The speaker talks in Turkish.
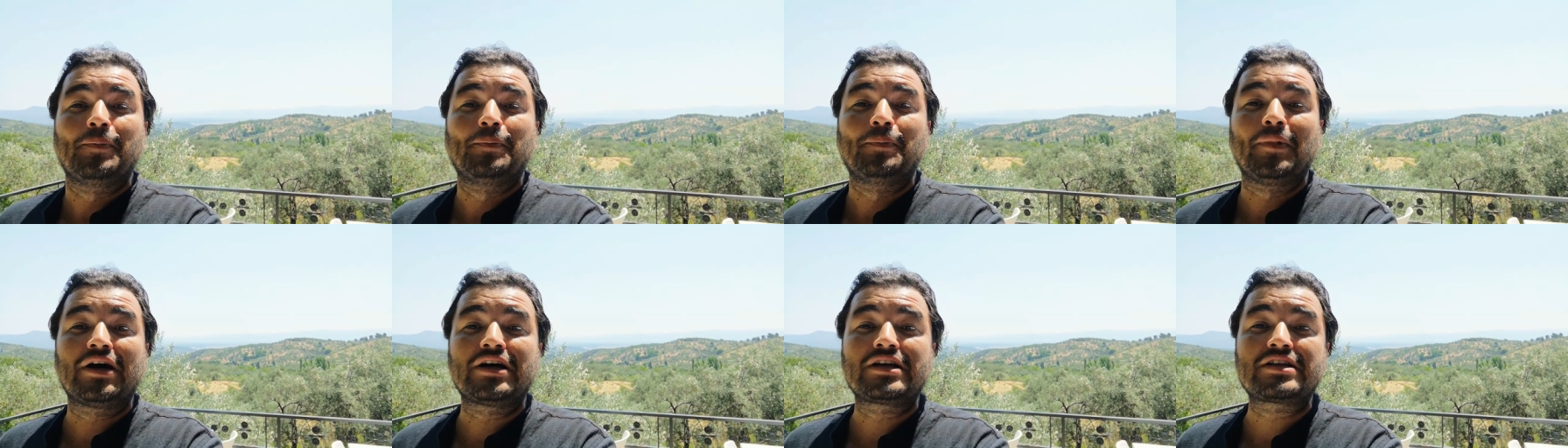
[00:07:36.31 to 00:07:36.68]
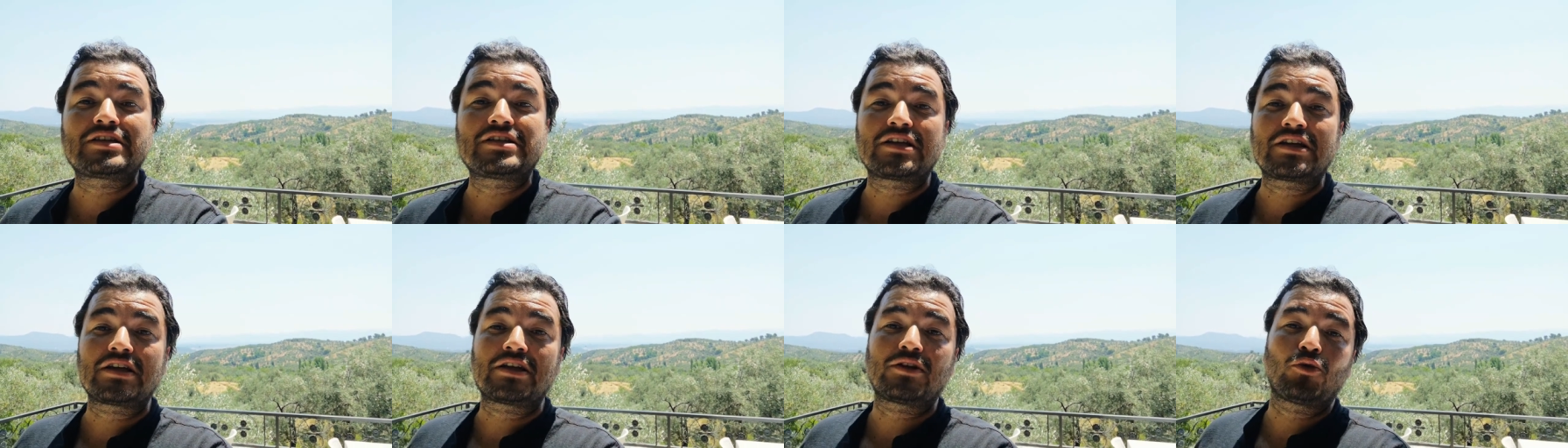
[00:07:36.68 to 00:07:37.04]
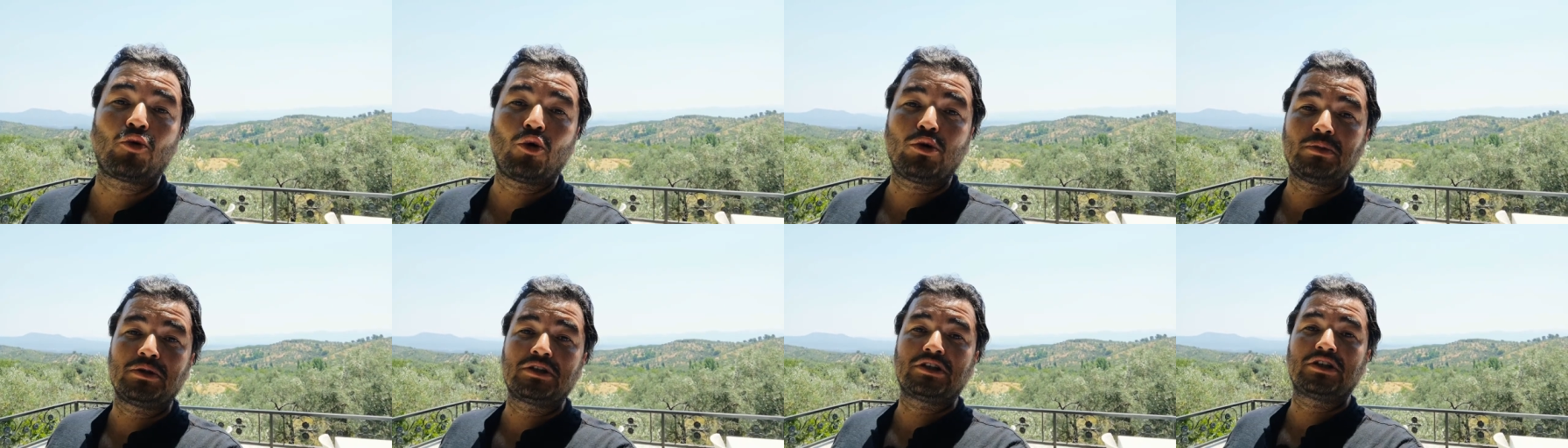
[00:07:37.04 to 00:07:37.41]
Manzaranın
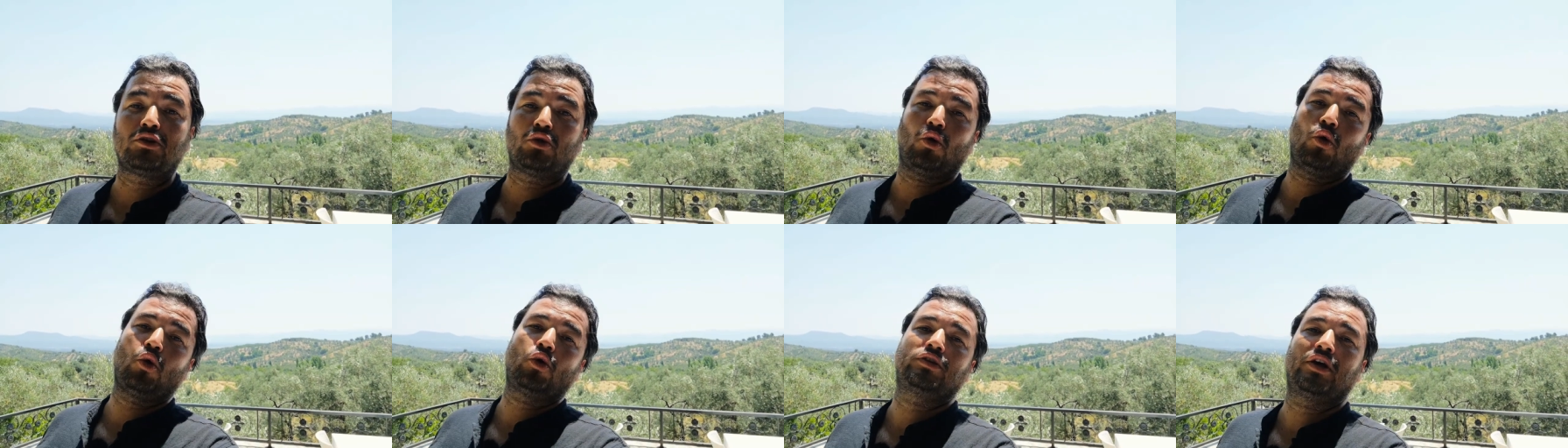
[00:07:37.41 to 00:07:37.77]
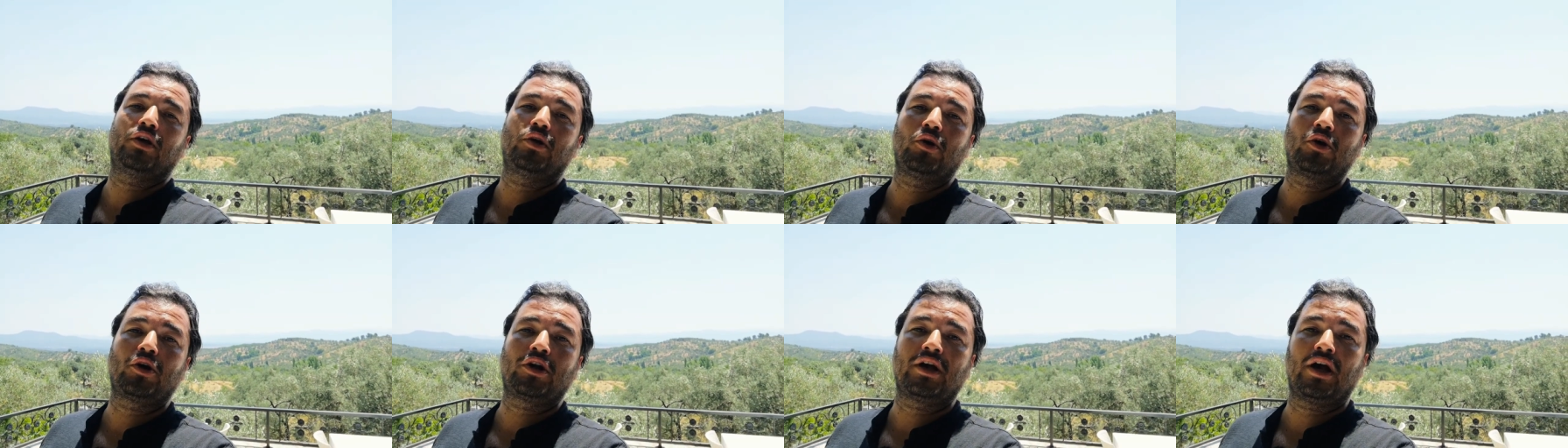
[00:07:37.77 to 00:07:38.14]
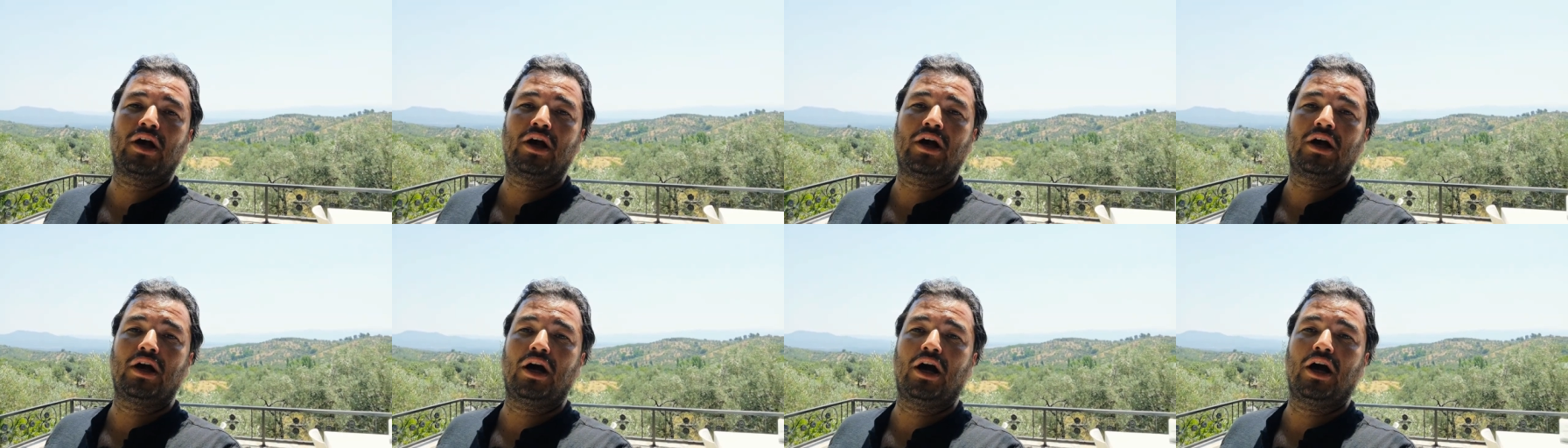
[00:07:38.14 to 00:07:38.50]
olmadığı nokta yok
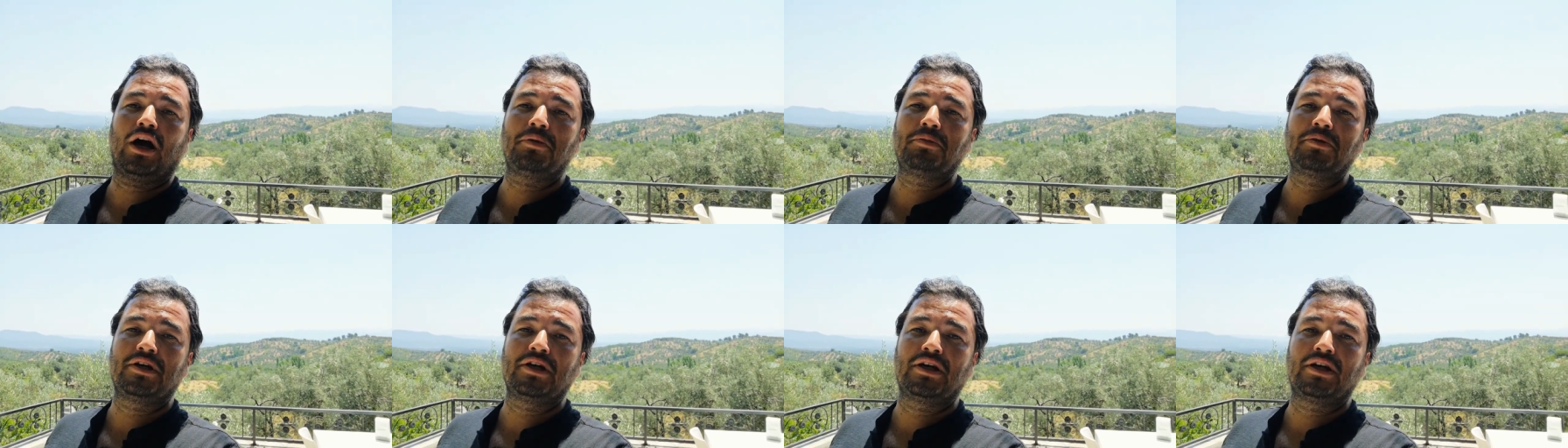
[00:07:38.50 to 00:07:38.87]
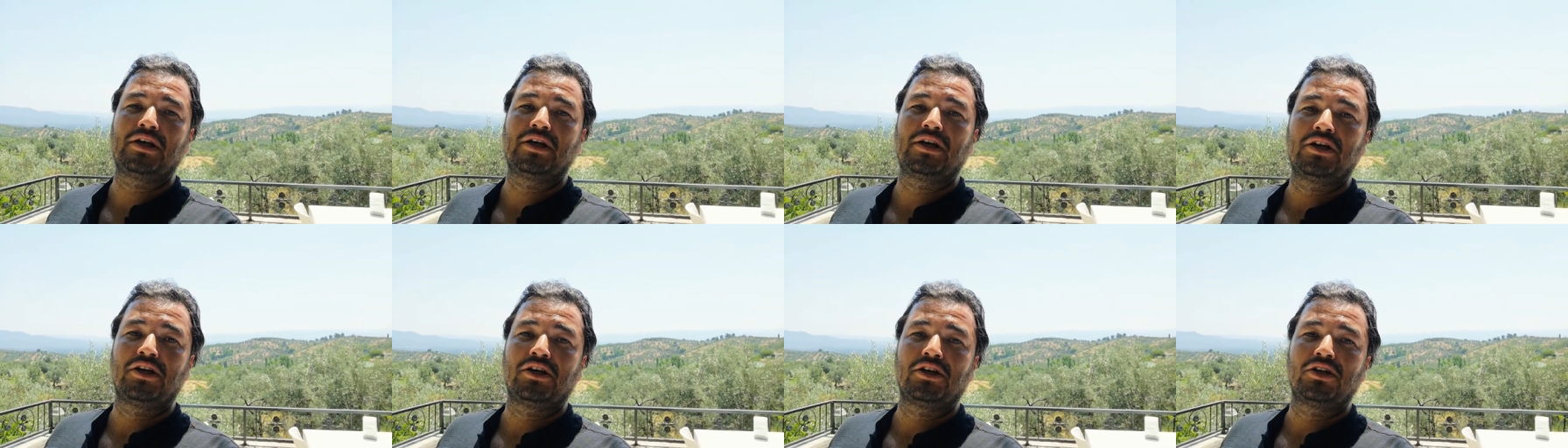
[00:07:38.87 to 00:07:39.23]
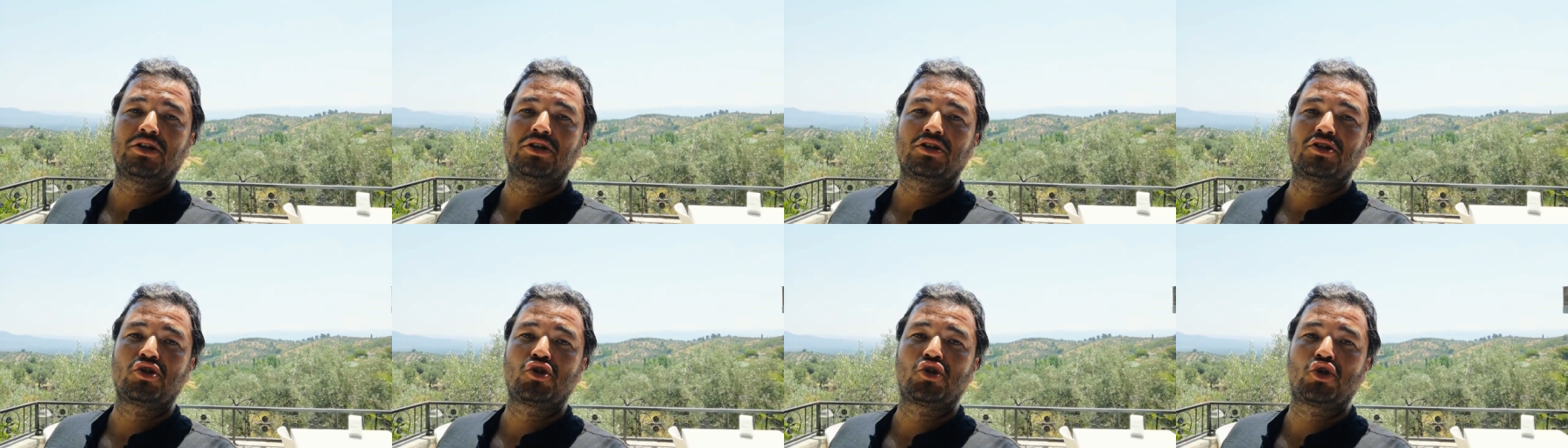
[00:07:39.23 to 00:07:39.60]
ya abi.
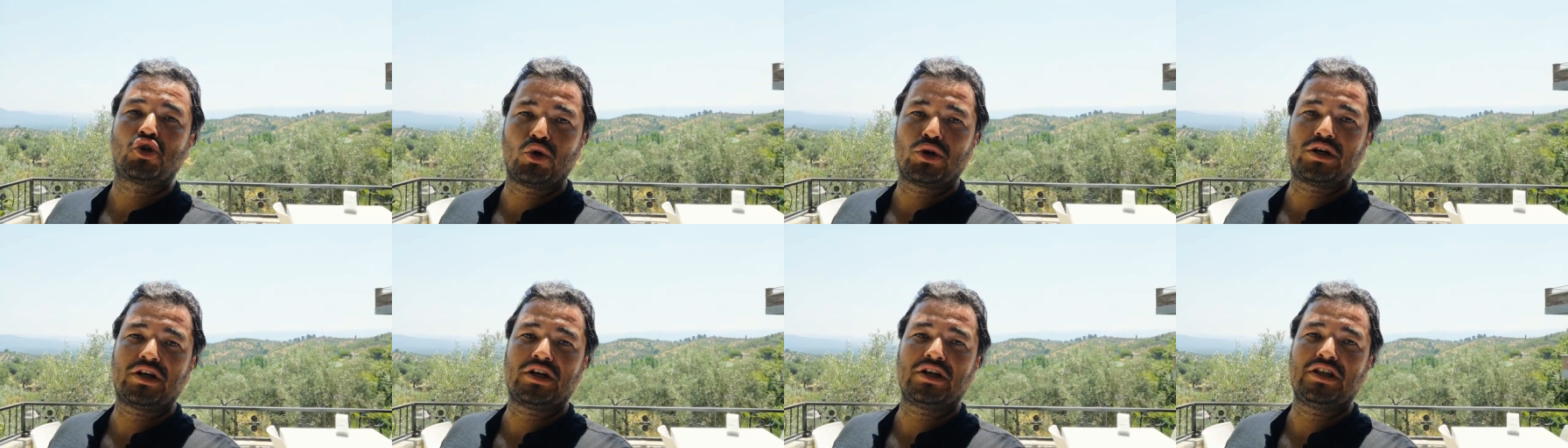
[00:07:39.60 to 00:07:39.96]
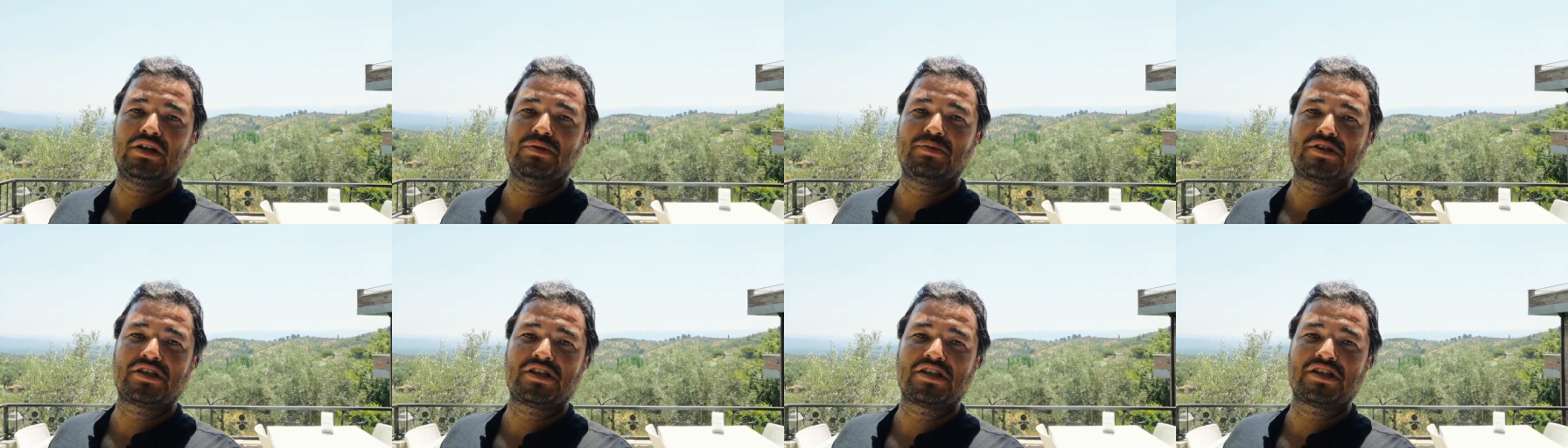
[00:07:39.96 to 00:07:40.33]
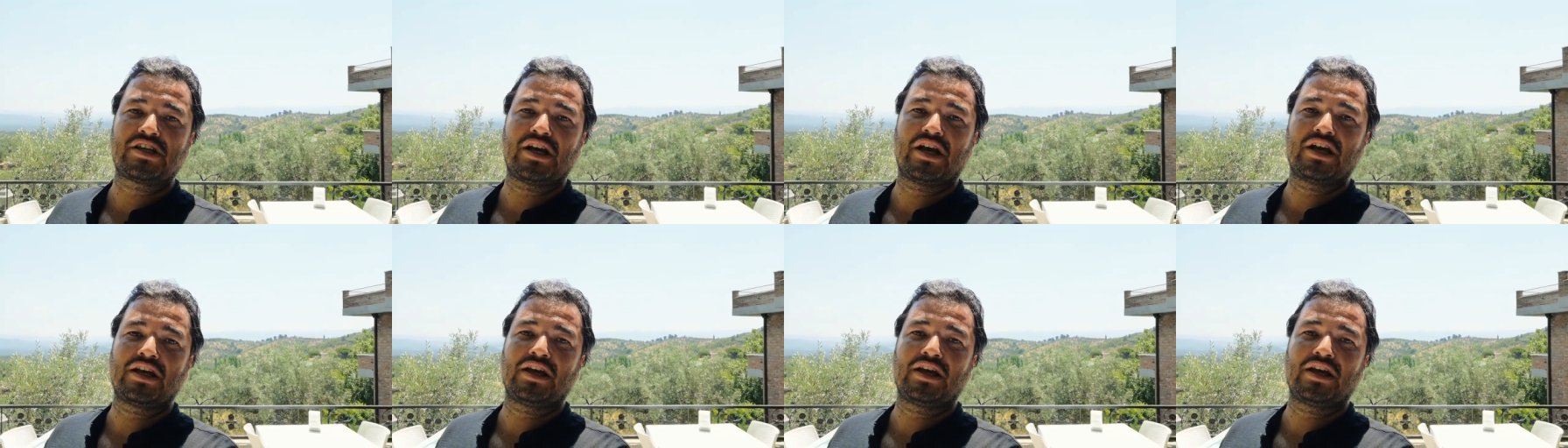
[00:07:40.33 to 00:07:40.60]
Çok iyi değil misin sen